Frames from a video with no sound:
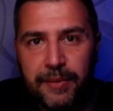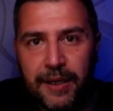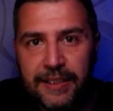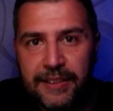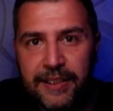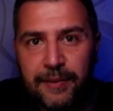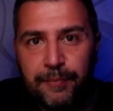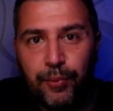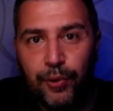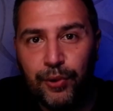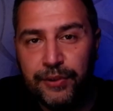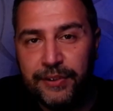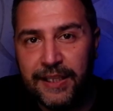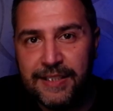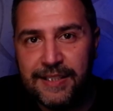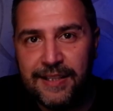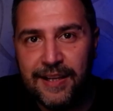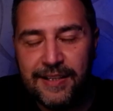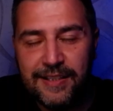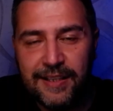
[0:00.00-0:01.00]
Ben de
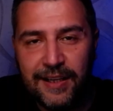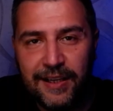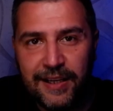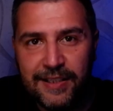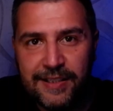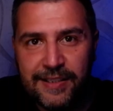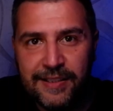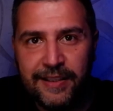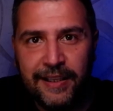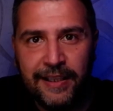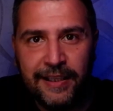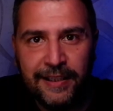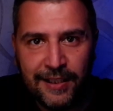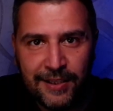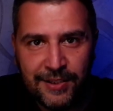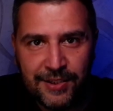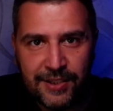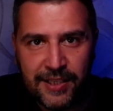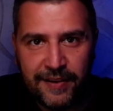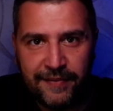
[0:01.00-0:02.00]
podcast'ler sayesinde
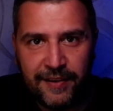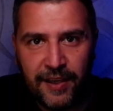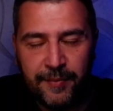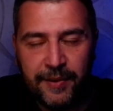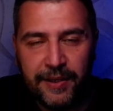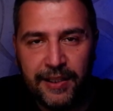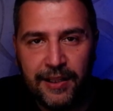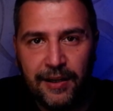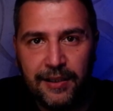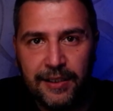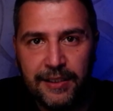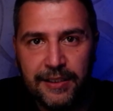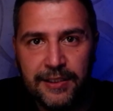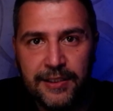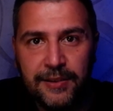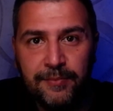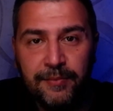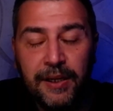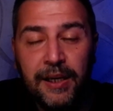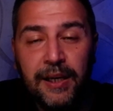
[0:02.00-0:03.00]
İngilizce seviyemi
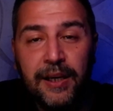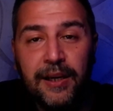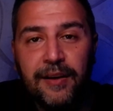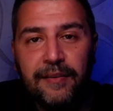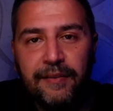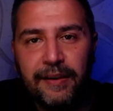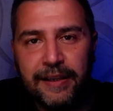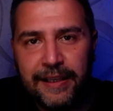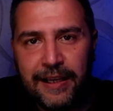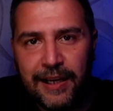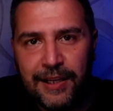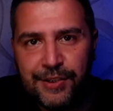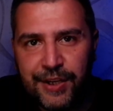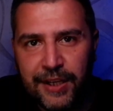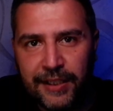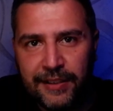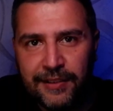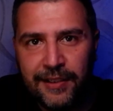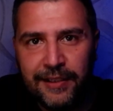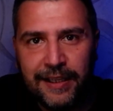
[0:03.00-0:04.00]
ilerlettim ve
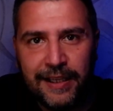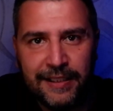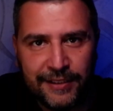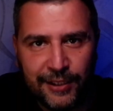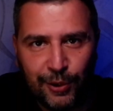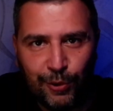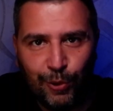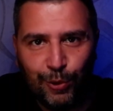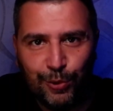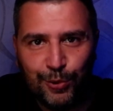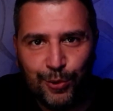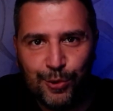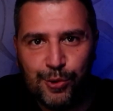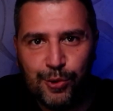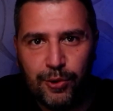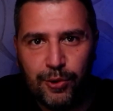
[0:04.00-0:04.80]
gerçekten etkili olduğunu